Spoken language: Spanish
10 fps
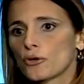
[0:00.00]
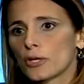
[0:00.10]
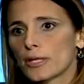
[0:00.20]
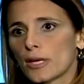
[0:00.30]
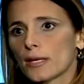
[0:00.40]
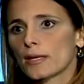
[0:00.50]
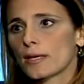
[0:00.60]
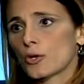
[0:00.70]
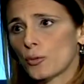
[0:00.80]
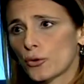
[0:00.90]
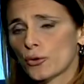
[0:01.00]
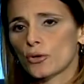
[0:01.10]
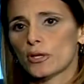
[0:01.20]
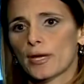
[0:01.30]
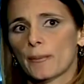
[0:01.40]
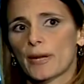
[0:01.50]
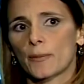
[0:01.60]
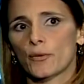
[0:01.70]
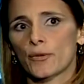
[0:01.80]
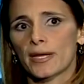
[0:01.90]
creo que él tiene que tener como norte que para
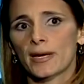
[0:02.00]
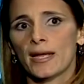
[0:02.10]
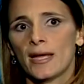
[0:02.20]
poder